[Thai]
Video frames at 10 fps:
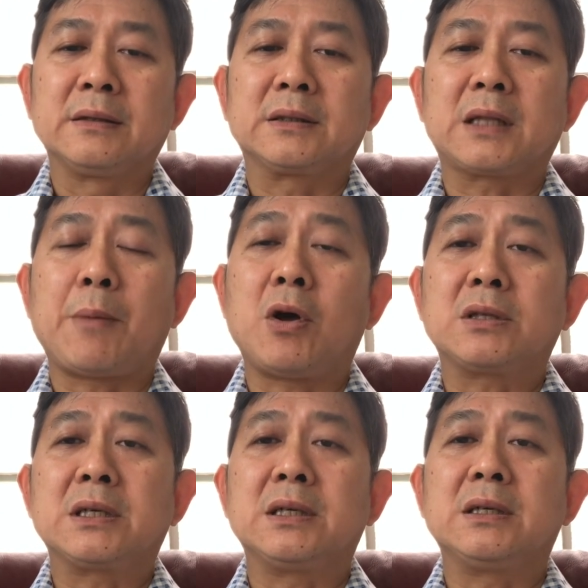แต่พอ
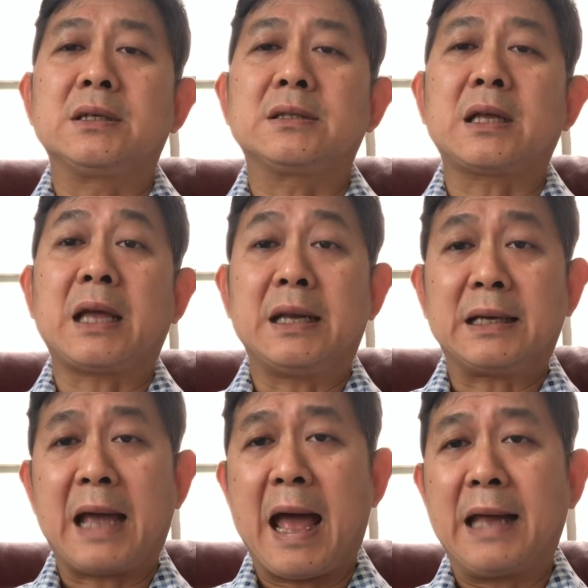เจอสถาน
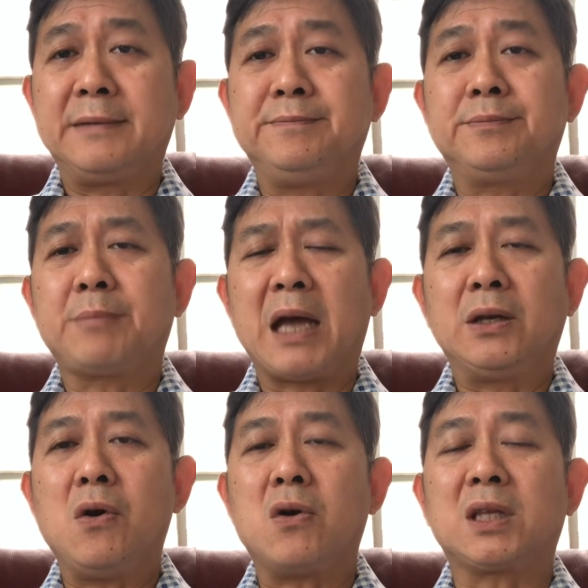การณ์ภายน
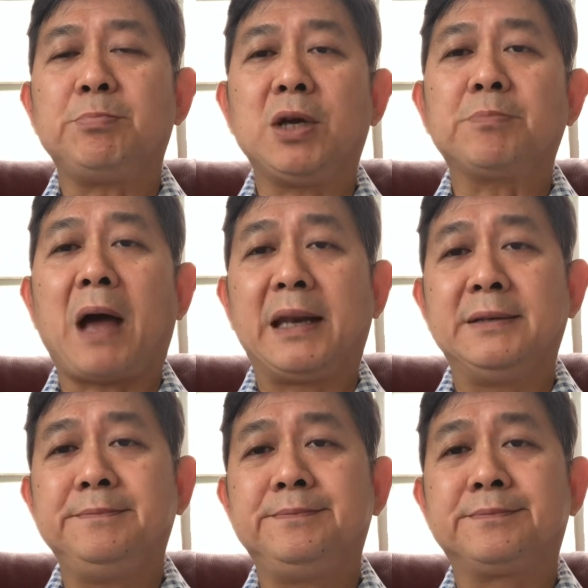อกที่พลิกผัน
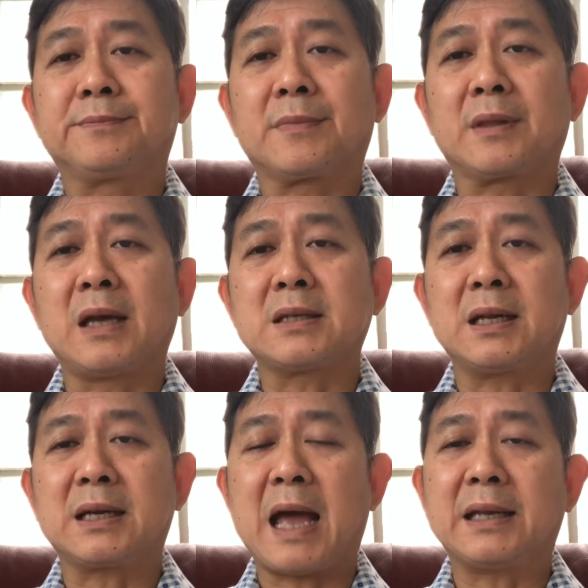นะสถาน
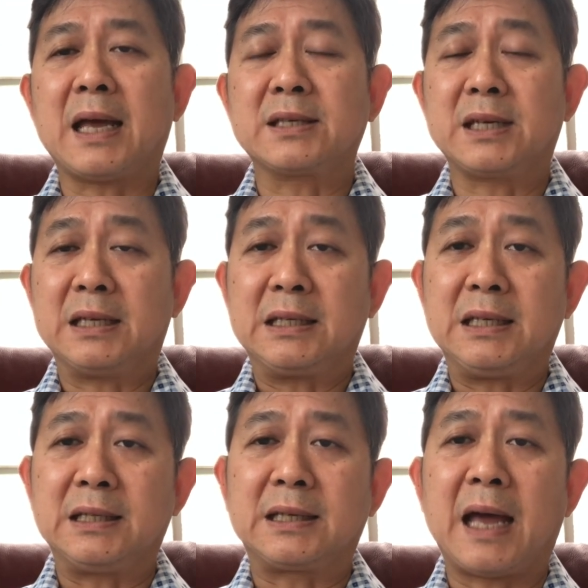การณ์ทางเศรษฐกิ
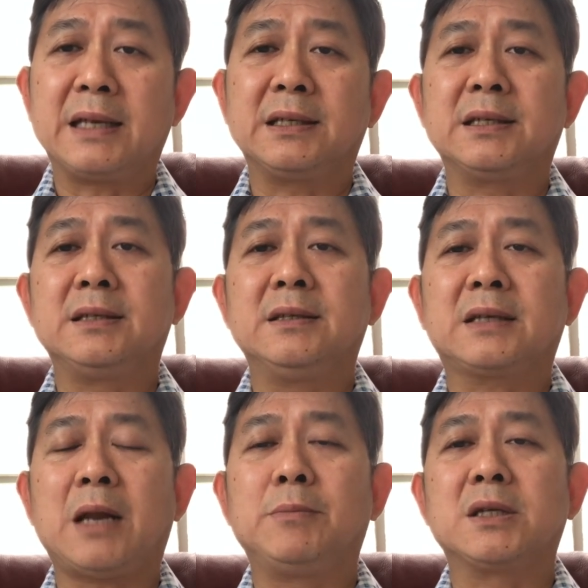จการเงิน
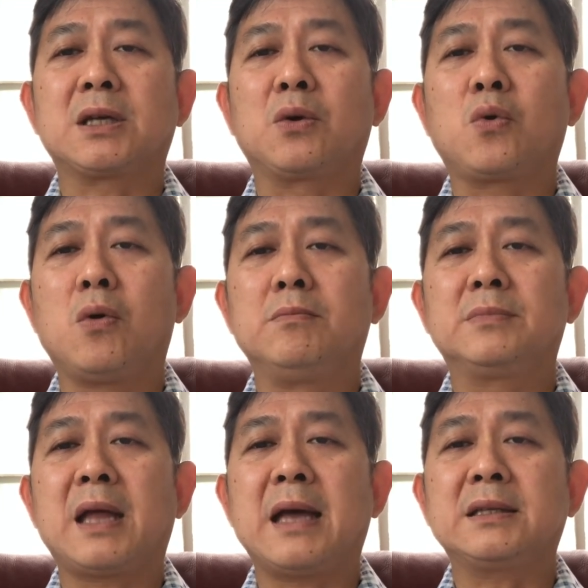การเมืองสังคม
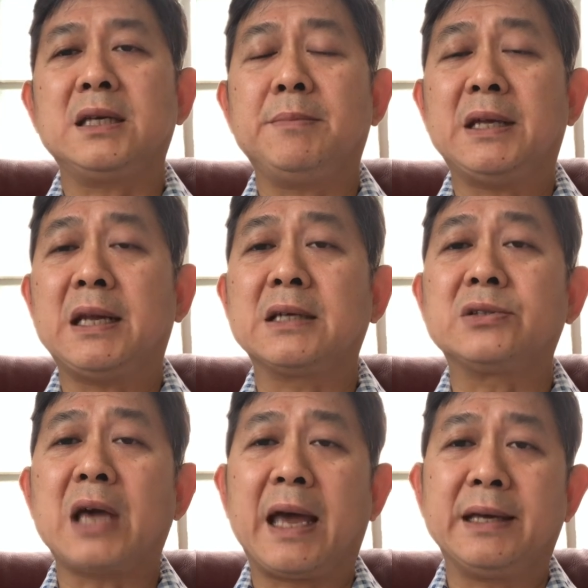นะที่ได้ดัง
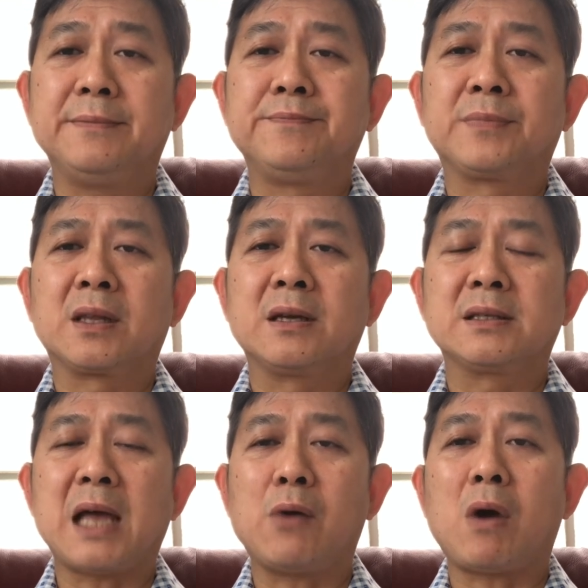ใจส
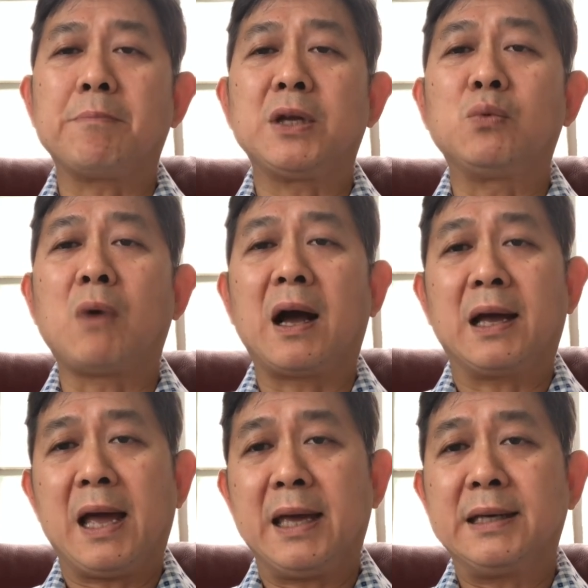ร้างความผิดหวัง
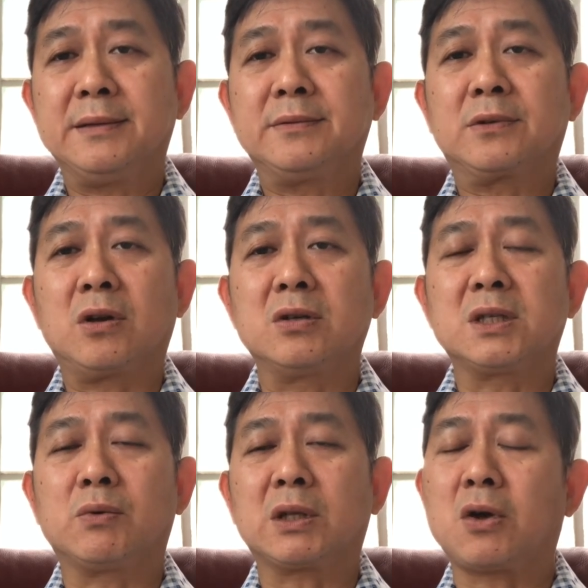ให้ ก็รู้สึก
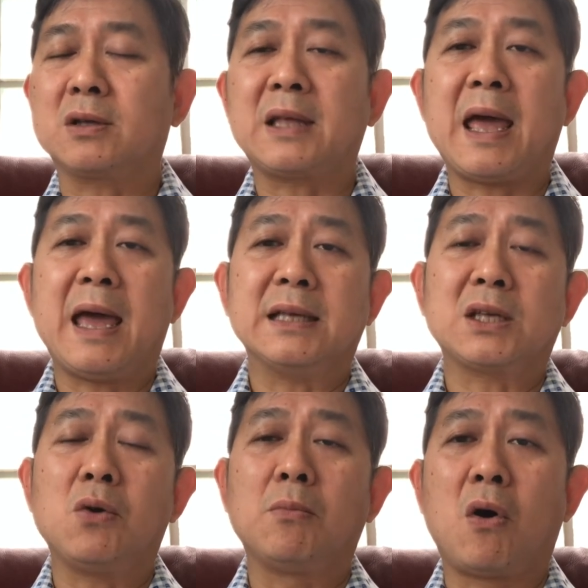ว่าท้อแท้เศร้า
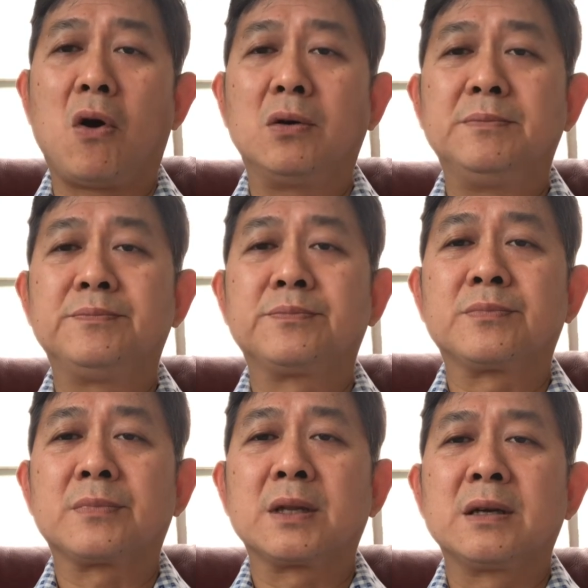หมอง
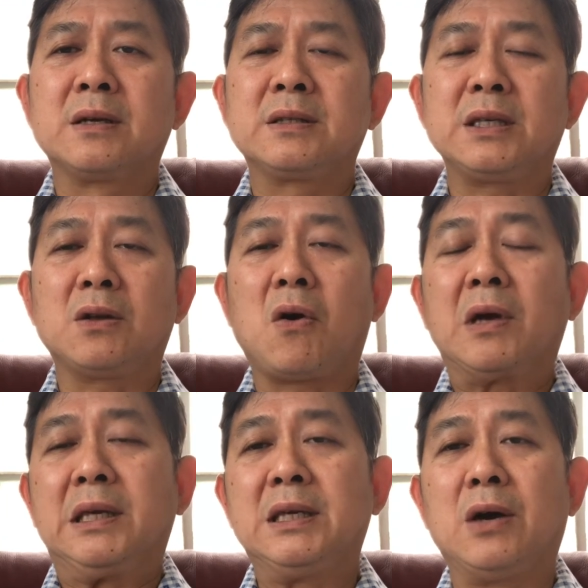จิตห่อ
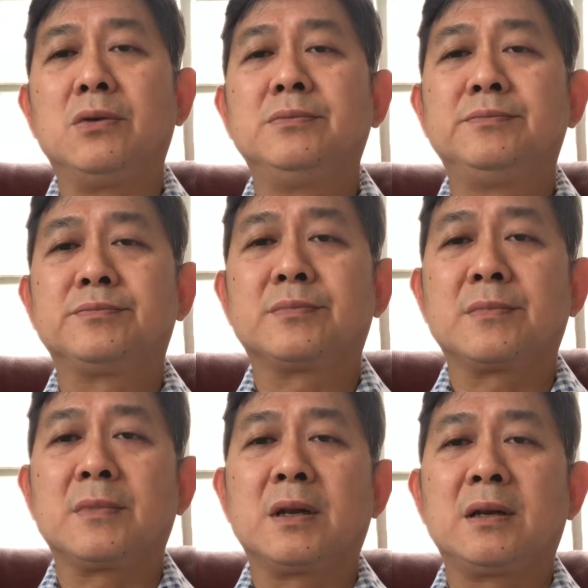เหี่ยว
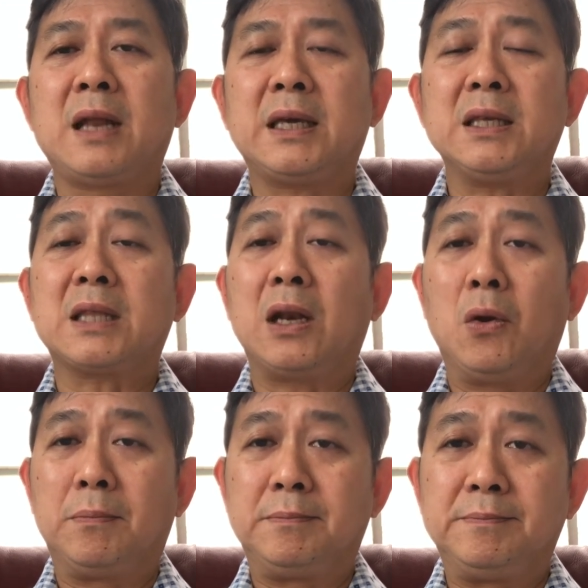และคิดแต่ลบ
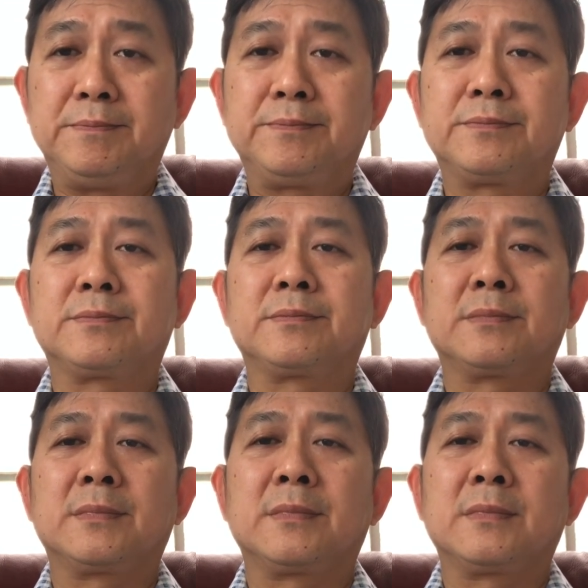
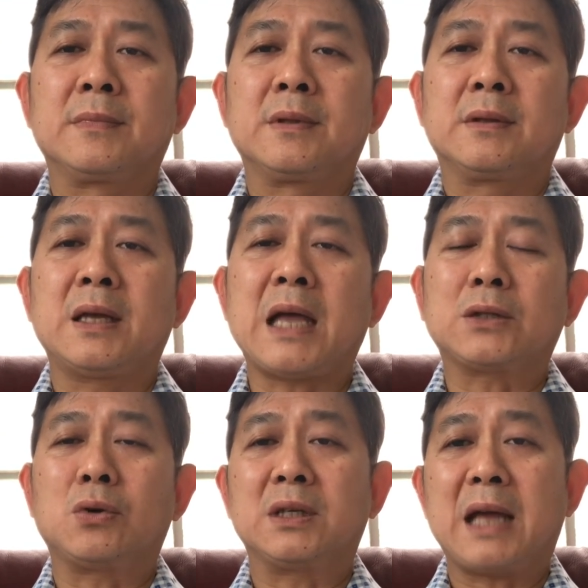ในทางตร
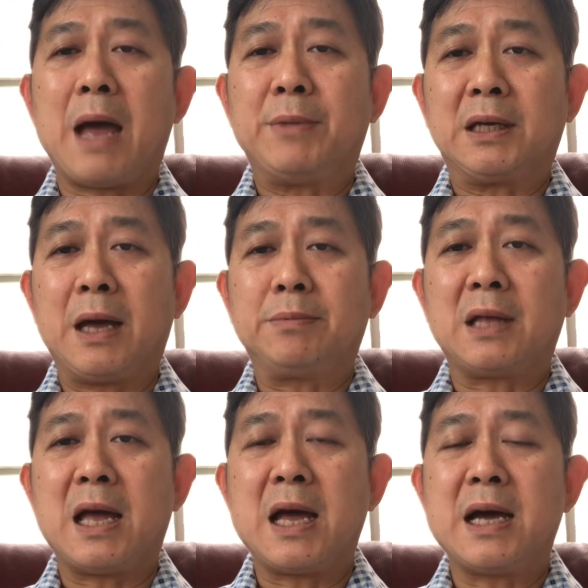งกันข้ามนะครับ
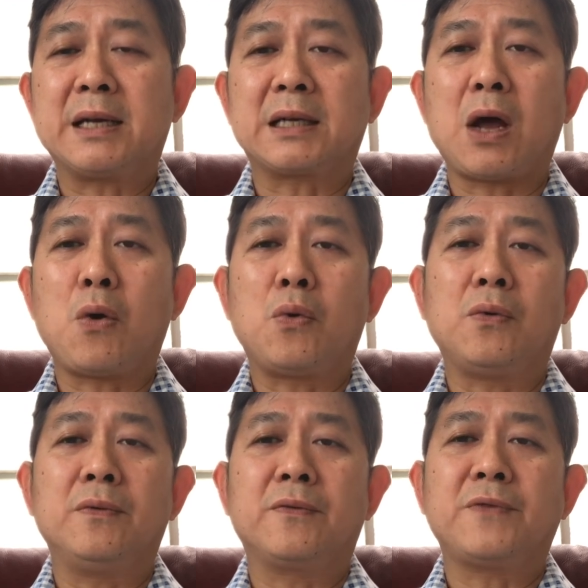ถ้าเรา
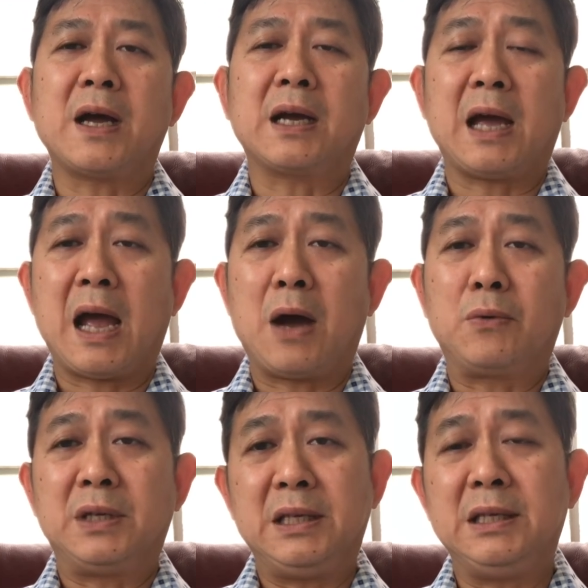ฟังข่าว
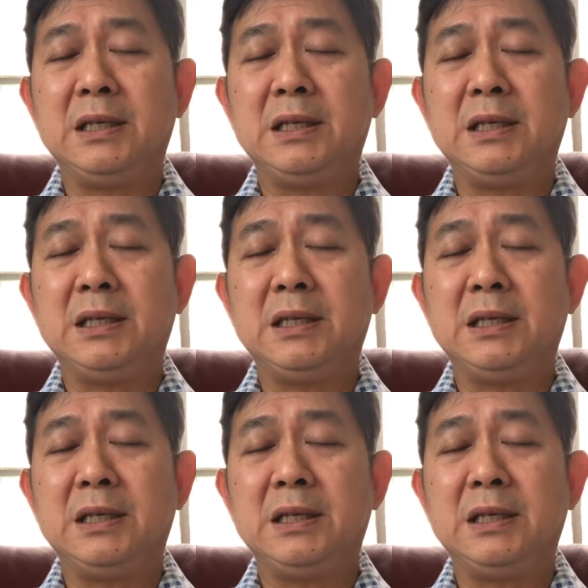ดี